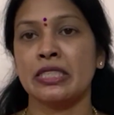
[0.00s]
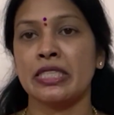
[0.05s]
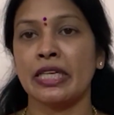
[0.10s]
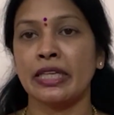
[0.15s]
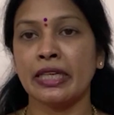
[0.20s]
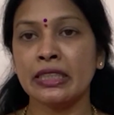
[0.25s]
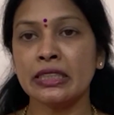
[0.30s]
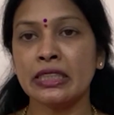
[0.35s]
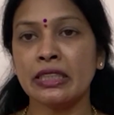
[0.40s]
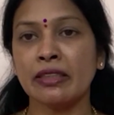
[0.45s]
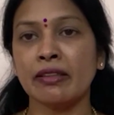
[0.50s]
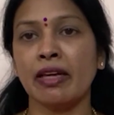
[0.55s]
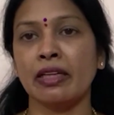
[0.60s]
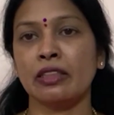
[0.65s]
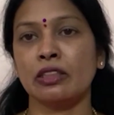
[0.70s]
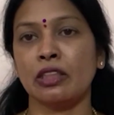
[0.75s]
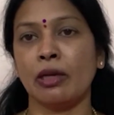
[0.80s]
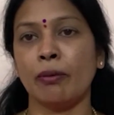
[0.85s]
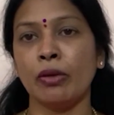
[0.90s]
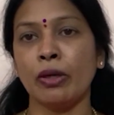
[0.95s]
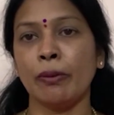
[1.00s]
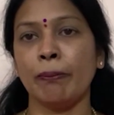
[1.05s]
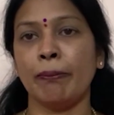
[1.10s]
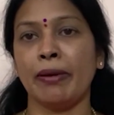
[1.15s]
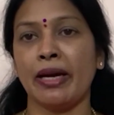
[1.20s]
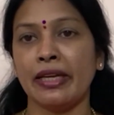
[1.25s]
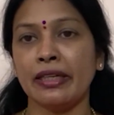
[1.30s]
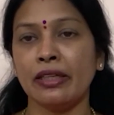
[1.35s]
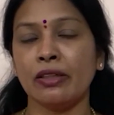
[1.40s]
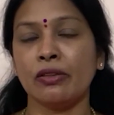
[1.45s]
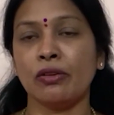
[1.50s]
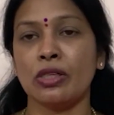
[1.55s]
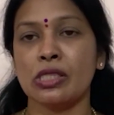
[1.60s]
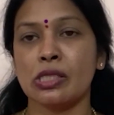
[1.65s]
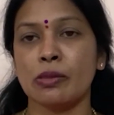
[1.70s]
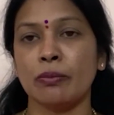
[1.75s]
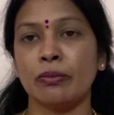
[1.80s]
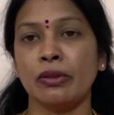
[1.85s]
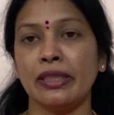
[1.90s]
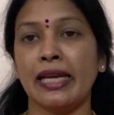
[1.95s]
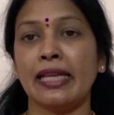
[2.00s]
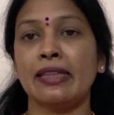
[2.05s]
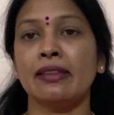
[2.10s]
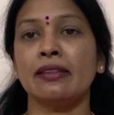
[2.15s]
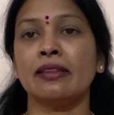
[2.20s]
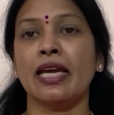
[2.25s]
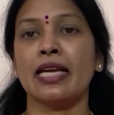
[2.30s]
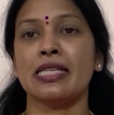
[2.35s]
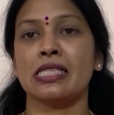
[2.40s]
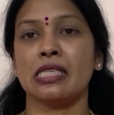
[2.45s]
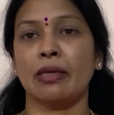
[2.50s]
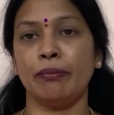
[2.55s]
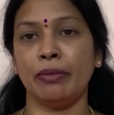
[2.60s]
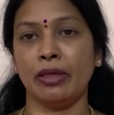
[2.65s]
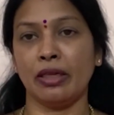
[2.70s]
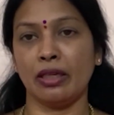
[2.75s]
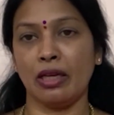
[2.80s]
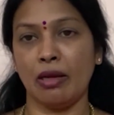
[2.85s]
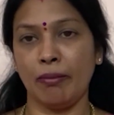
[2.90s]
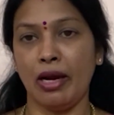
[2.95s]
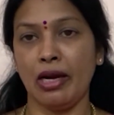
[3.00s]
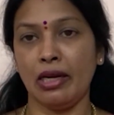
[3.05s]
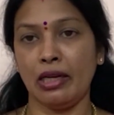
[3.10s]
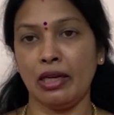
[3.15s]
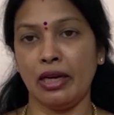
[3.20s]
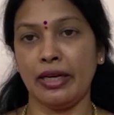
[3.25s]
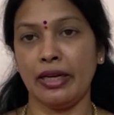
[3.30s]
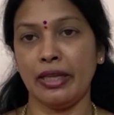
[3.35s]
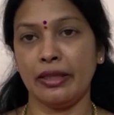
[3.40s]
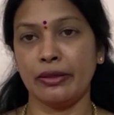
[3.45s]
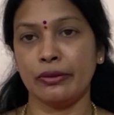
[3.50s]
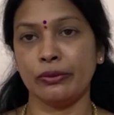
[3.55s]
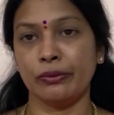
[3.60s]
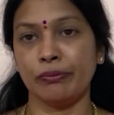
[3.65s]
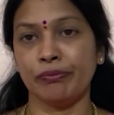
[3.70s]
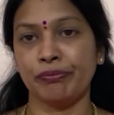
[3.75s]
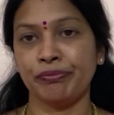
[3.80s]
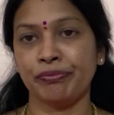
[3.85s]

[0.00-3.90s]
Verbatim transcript: చిరంజీవి గారి తమ్ముడు భార్య కోసము ఎంత అసభ్యంగా మాట్లాడారు